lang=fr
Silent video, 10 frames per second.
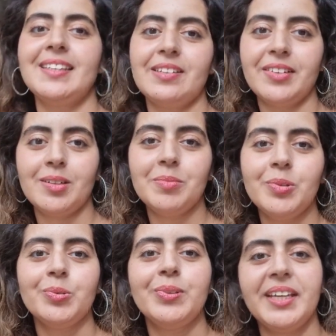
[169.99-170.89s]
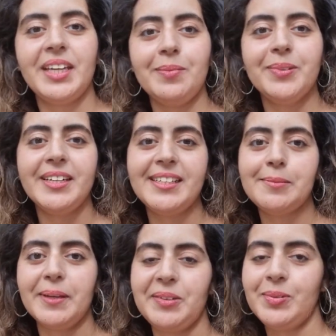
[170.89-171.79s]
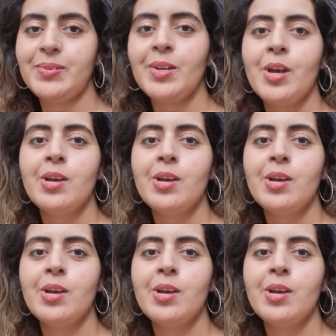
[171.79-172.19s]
c'était vraiment une très bonne expérience,